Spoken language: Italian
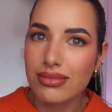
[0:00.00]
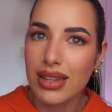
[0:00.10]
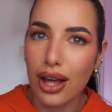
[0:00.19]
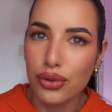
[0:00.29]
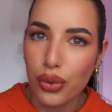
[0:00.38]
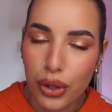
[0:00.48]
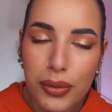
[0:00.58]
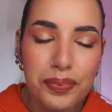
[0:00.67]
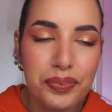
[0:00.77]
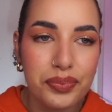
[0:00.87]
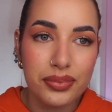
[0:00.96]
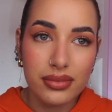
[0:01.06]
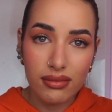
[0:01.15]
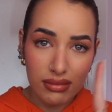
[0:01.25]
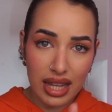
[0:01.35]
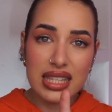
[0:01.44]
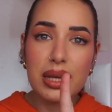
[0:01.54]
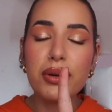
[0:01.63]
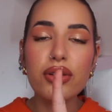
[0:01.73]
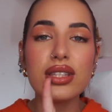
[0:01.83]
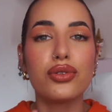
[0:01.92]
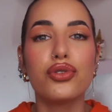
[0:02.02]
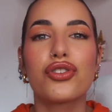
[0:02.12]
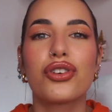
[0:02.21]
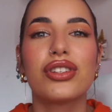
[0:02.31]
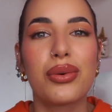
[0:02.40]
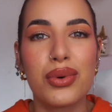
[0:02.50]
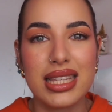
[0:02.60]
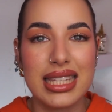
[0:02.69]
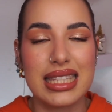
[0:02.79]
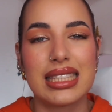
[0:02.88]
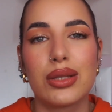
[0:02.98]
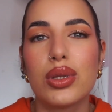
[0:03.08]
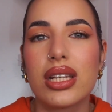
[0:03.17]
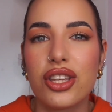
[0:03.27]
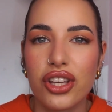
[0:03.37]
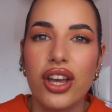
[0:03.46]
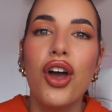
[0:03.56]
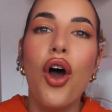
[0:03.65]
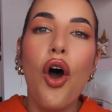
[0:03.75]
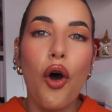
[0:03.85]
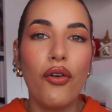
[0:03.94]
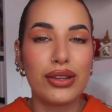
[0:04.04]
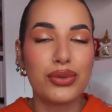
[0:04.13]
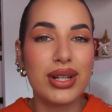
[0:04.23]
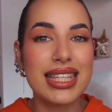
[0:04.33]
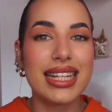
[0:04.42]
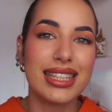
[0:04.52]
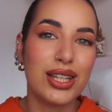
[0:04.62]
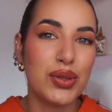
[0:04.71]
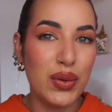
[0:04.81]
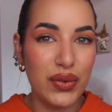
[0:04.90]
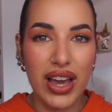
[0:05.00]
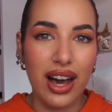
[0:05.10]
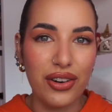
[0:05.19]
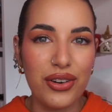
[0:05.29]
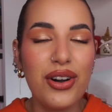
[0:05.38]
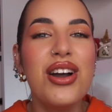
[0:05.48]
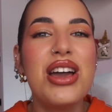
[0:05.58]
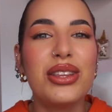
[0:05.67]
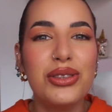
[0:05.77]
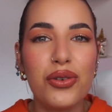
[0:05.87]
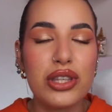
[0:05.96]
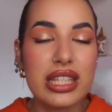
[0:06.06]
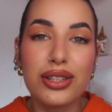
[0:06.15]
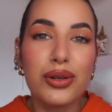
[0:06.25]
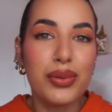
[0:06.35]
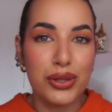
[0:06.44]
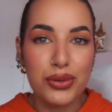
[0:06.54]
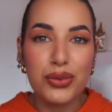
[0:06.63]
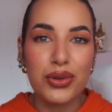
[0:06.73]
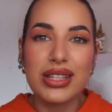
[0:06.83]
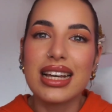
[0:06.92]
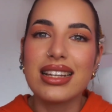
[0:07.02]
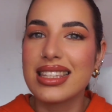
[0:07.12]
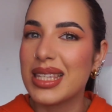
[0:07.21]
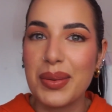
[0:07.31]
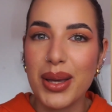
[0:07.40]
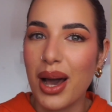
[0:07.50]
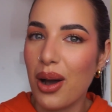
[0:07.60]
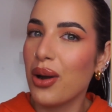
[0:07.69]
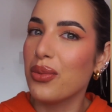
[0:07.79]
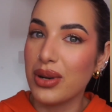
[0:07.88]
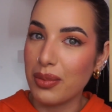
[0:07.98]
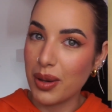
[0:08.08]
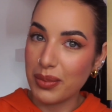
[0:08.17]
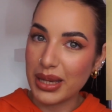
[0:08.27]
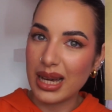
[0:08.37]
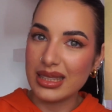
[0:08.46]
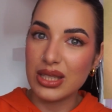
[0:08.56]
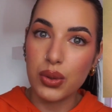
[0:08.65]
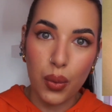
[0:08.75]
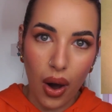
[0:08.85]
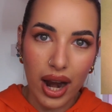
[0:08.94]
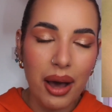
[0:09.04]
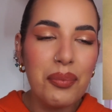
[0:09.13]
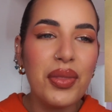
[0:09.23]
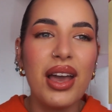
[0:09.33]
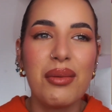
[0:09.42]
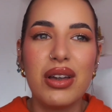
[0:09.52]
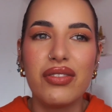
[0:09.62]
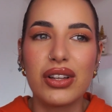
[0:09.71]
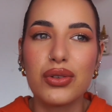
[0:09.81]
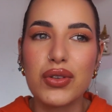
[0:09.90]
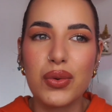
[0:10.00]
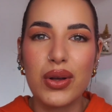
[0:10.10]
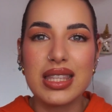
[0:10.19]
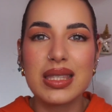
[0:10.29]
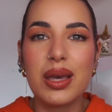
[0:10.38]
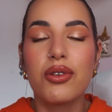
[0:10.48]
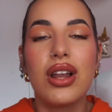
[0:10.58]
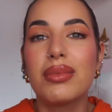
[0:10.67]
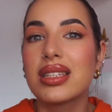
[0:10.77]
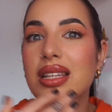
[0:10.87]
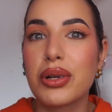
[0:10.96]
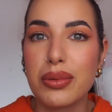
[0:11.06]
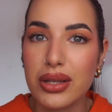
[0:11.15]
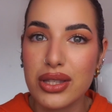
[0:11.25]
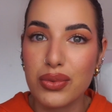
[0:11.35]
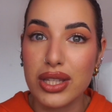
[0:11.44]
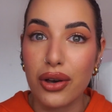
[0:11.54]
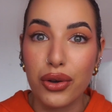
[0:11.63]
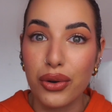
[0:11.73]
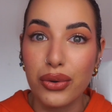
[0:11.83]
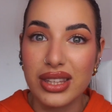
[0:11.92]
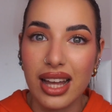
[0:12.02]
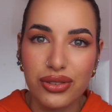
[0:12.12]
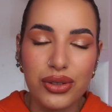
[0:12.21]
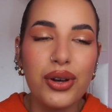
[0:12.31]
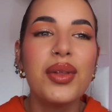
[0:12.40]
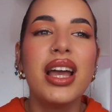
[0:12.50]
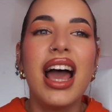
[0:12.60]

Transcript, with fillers: adoro e sempre lo stesso giorno da quella stessa tatuatrice ho fatto una scritta sul fianco dove ho scritto presuntuosa insieme a una mia amica di scuola. Abbiamo fatto le scuole insieme, io e lei ma siamo rimaste un sacco in contatto.